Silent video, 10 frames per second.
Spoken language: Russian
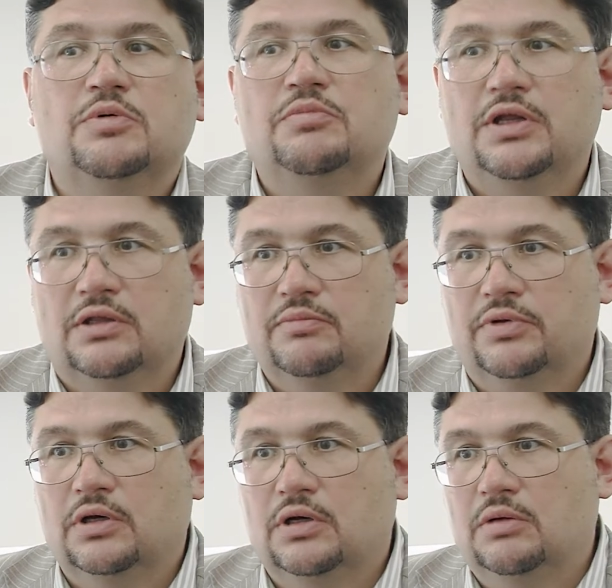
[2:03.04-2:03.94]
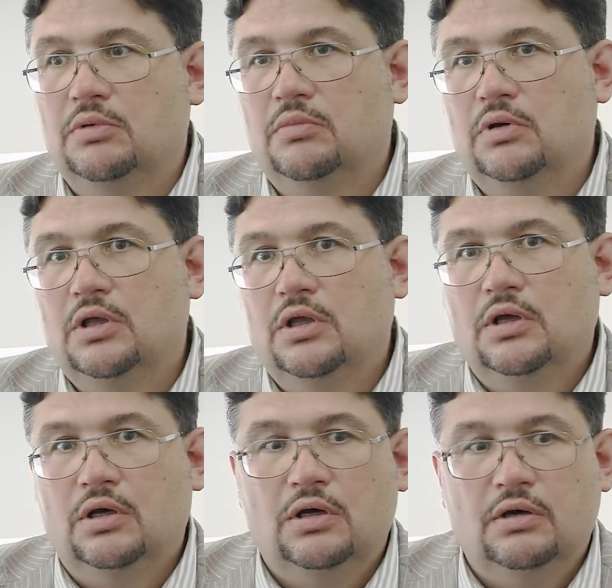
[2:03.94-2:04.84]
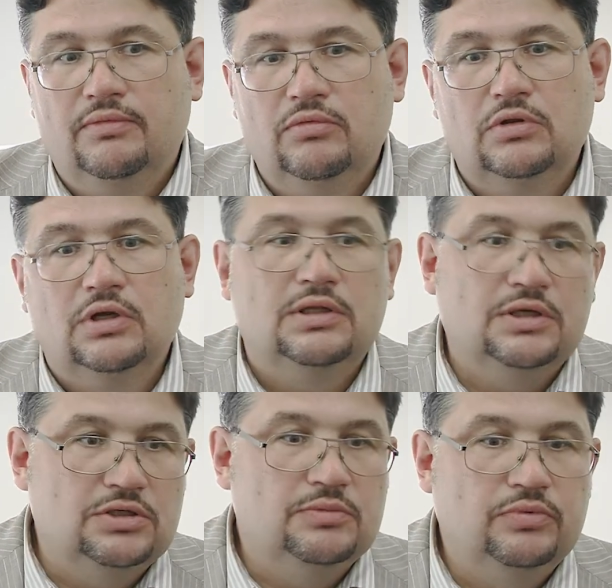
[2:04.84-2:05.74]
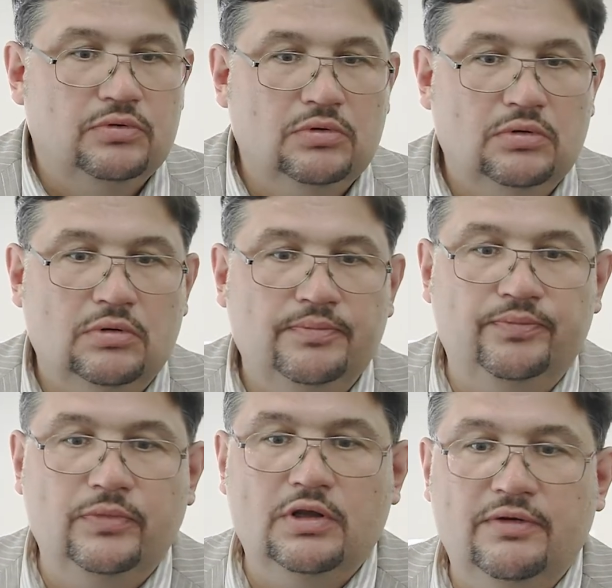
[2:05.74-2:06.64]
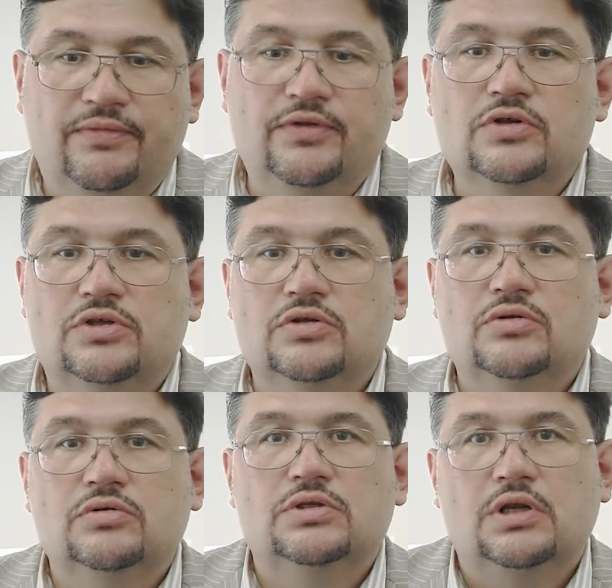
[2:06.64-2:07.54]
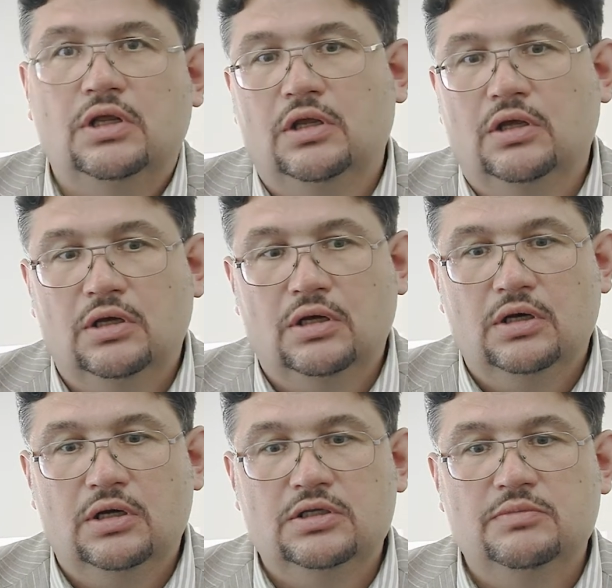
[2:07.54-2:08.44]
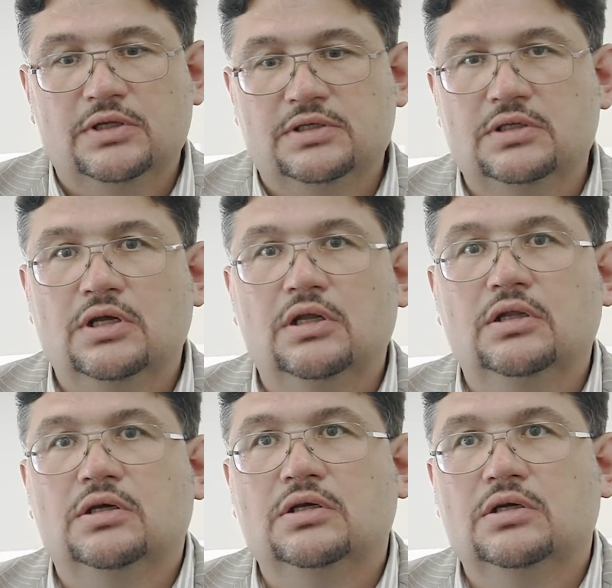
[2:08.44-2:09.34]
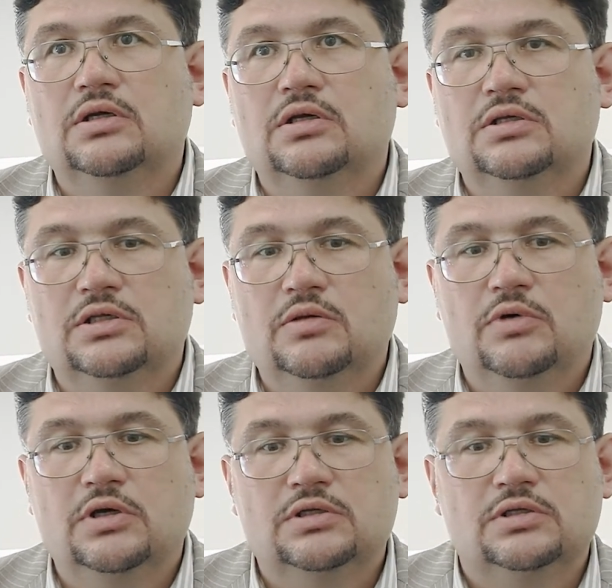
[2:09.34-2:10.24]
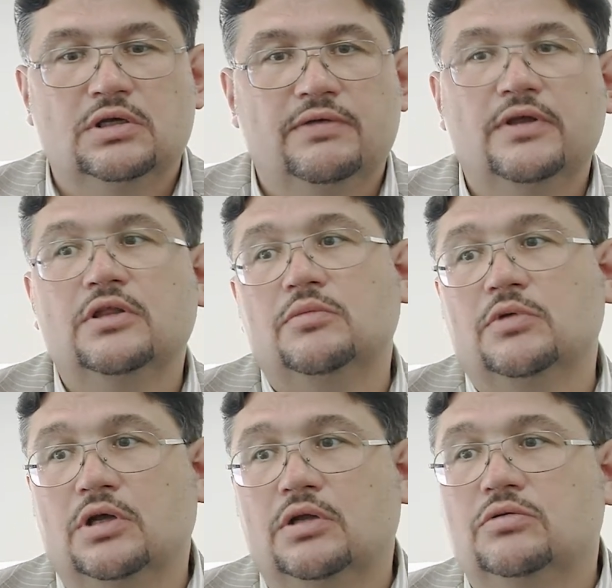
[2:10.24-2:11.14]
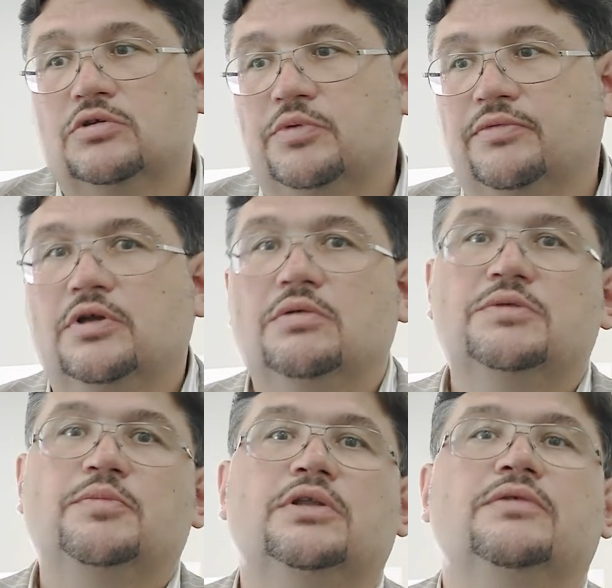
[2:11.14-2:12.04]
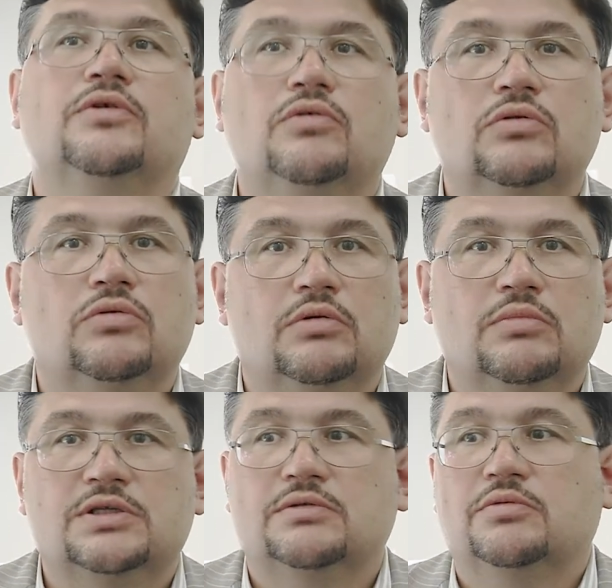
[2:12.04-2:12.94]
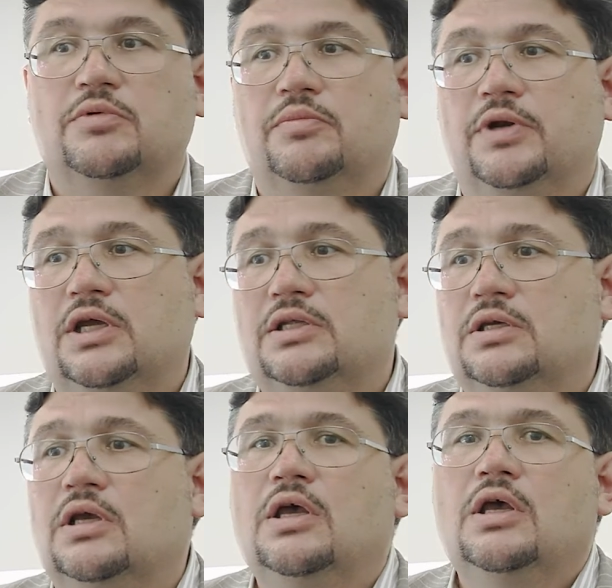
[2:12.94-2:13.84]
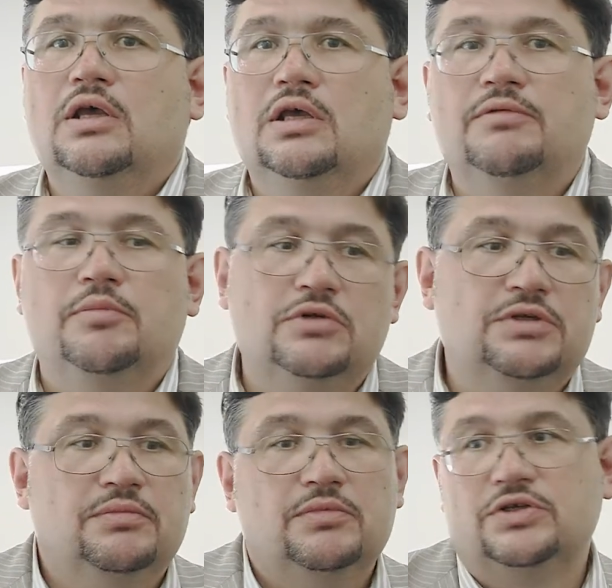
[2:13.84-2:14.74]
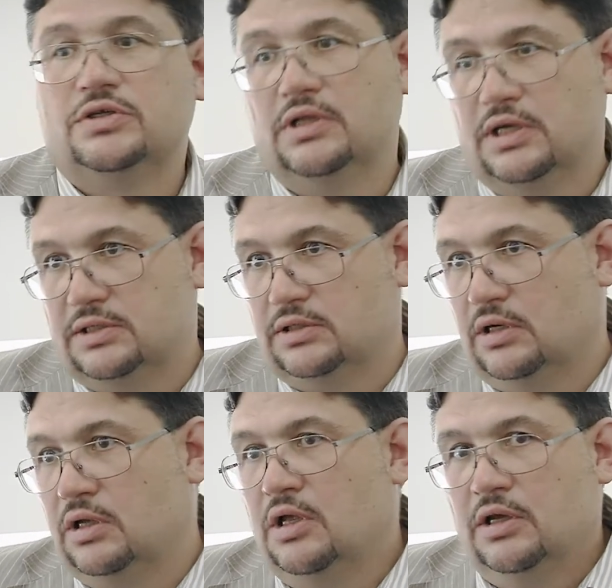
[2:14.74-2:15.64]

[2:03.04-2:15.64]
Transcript: по билетным программам, э, вот, а также по фитнес-индустрии. А Демьян Сидоренко занимается ивентами, да, то есть проведением спортивных культурно-массовых мероприятий и вопросами мерчендайзинга.